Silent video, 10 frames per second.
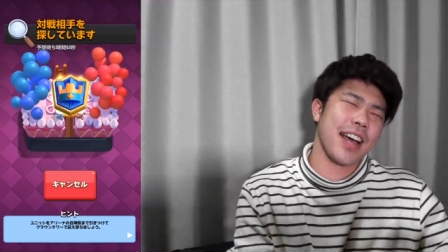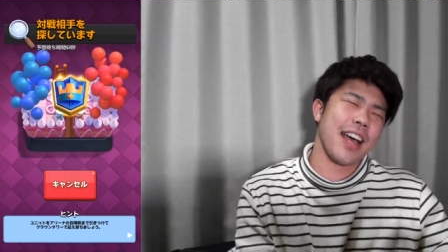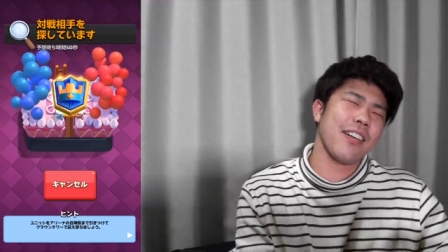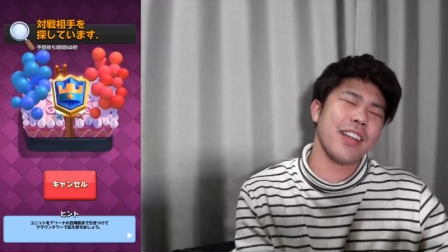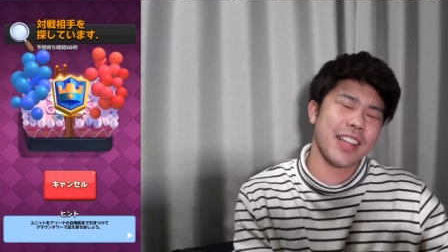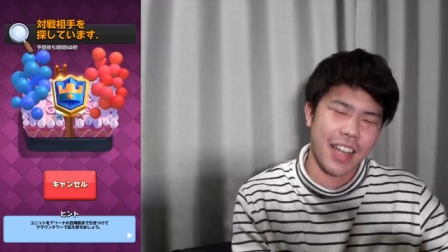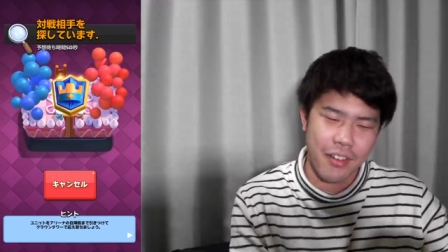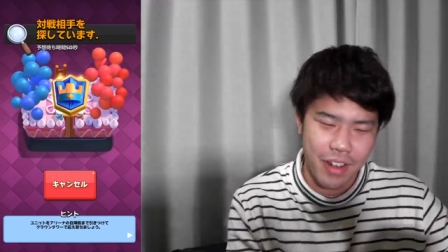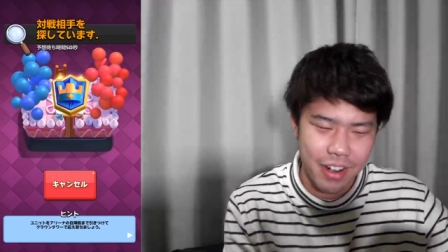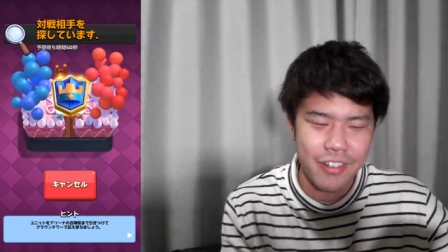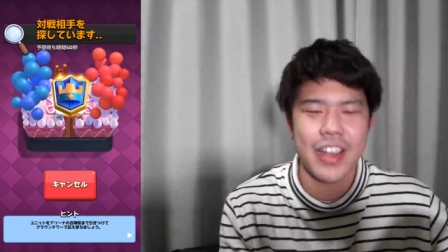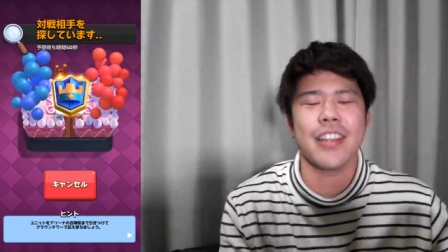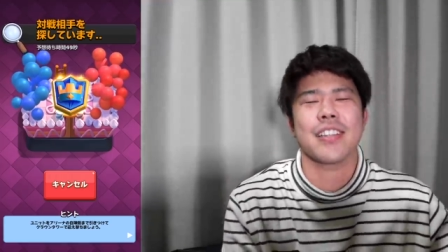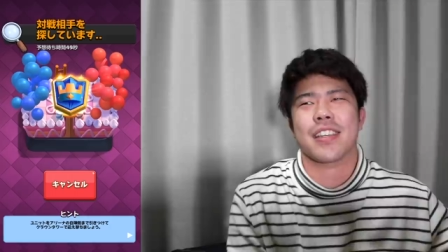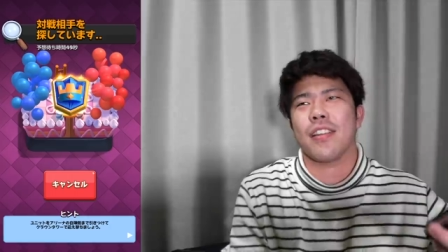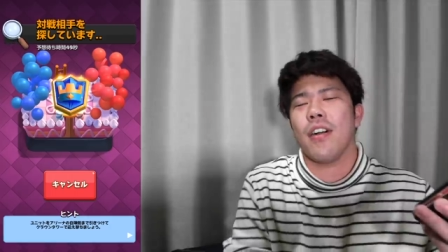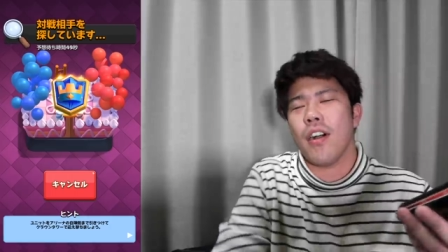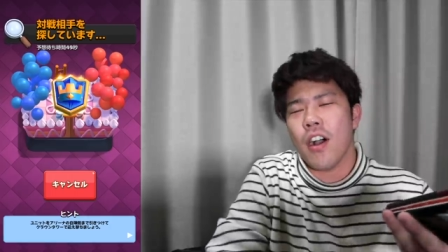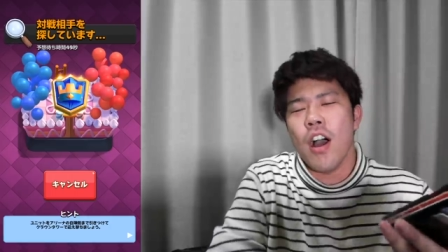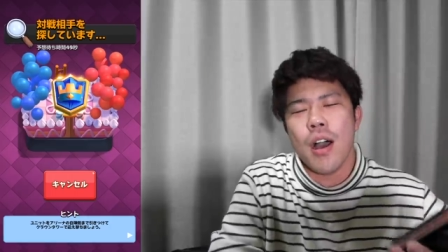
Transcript: アイゴレディガーバルーンはいいんですけど、